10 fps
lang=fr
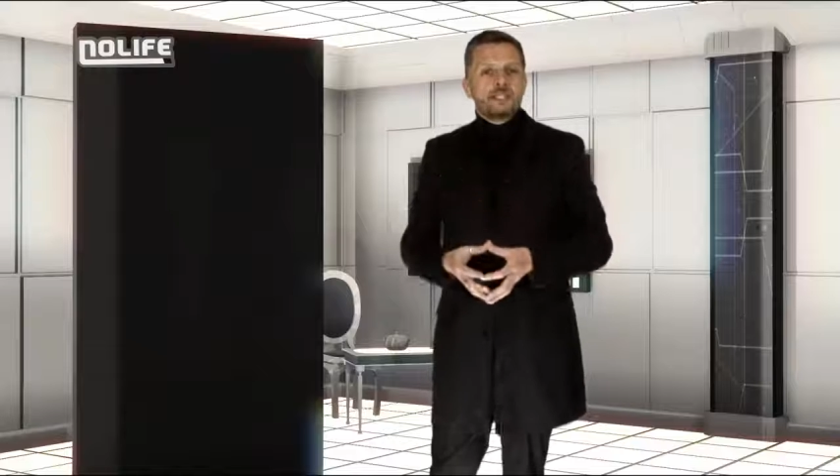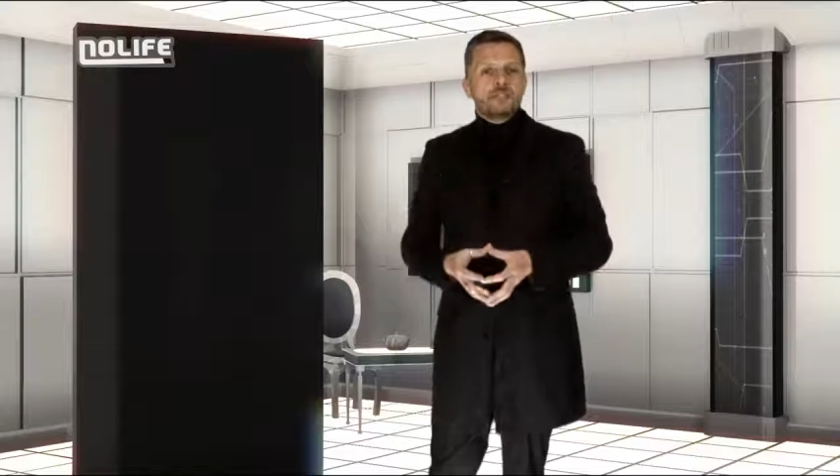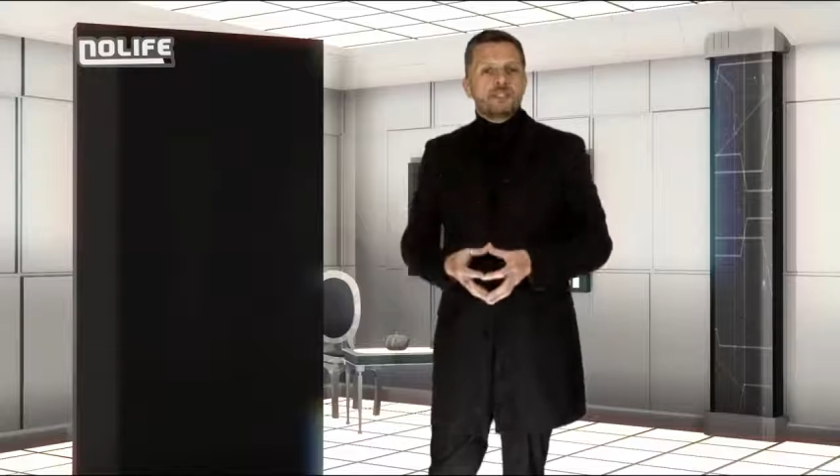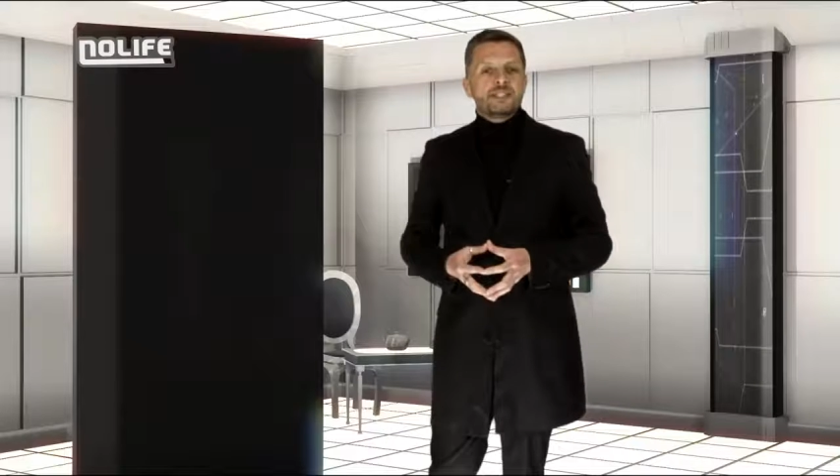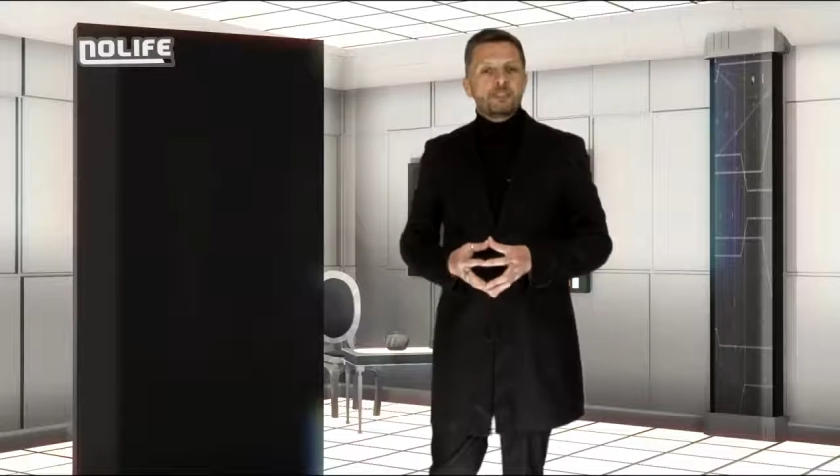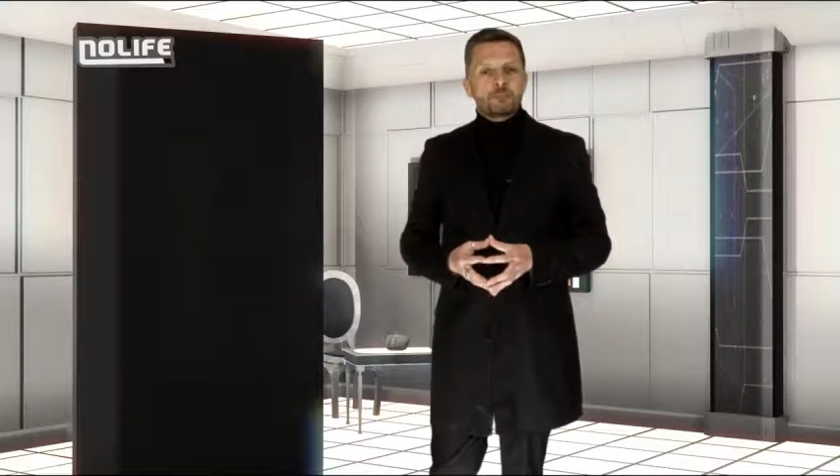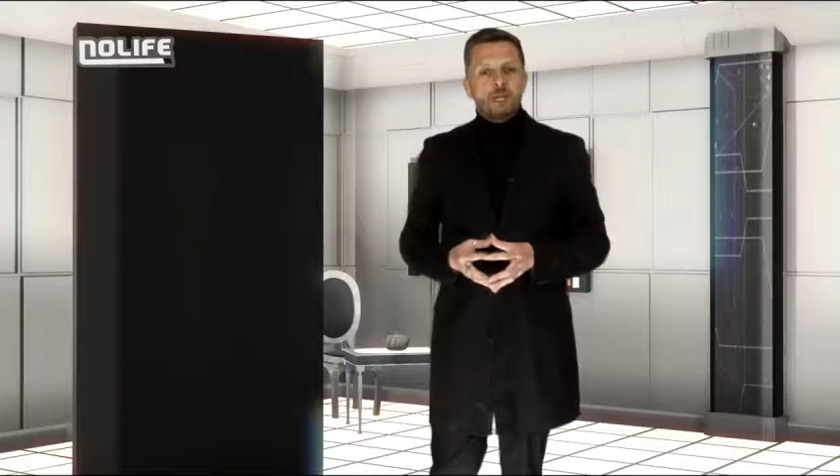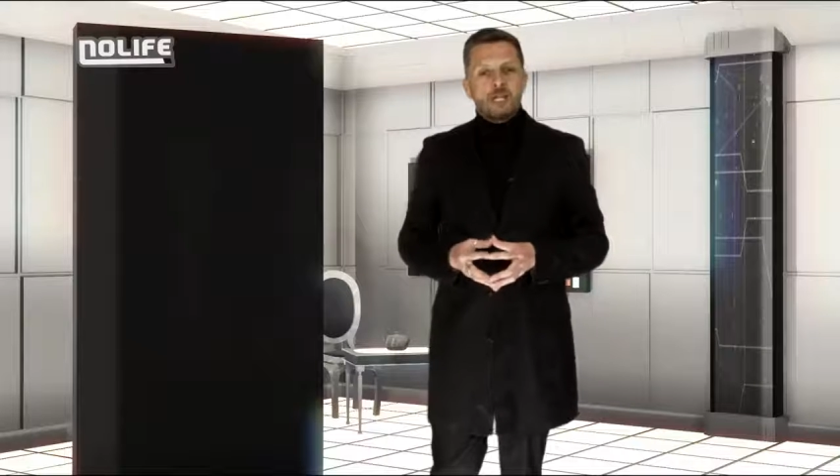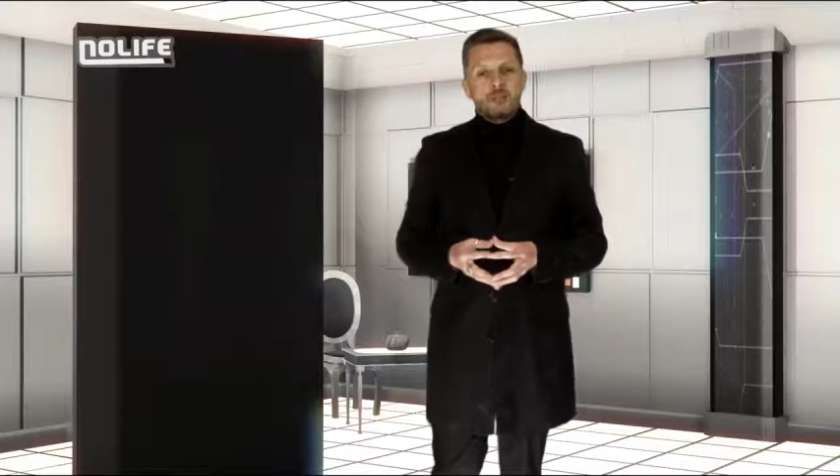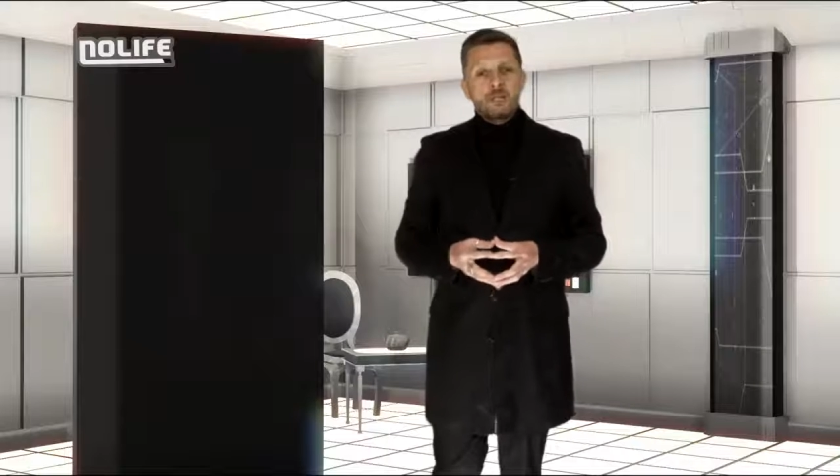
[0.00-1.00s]
les connaissances
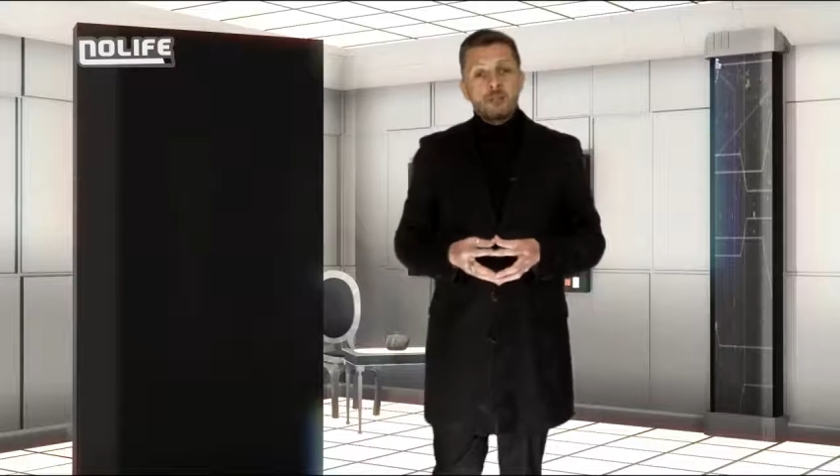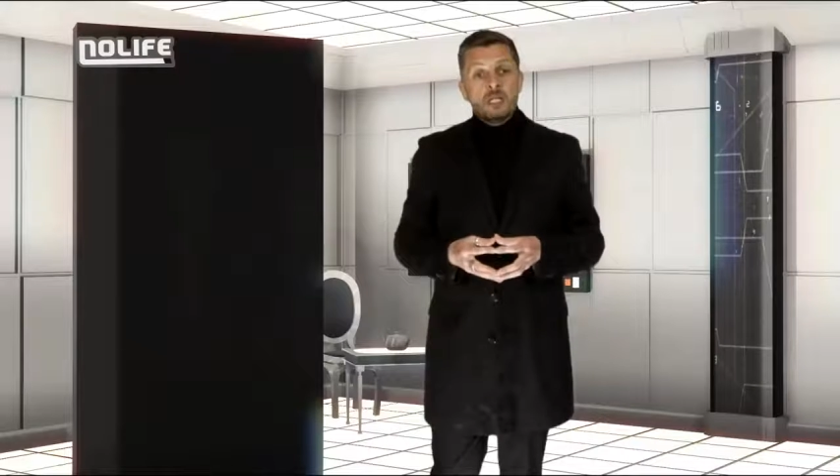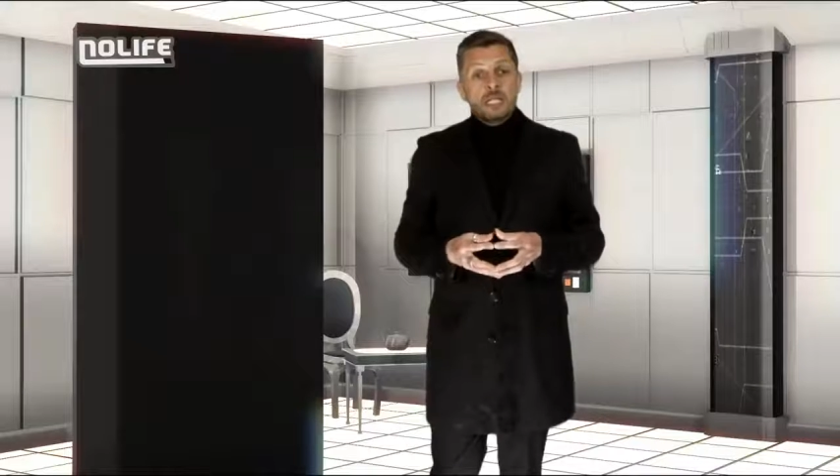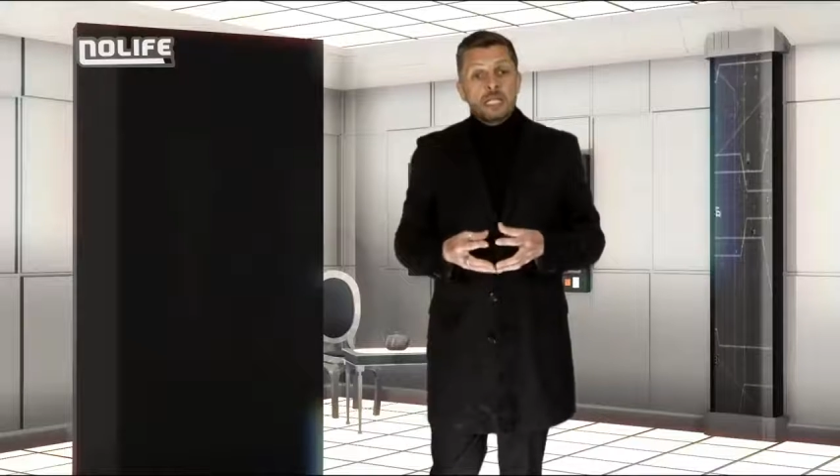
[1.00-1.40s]
par elles-mêmes,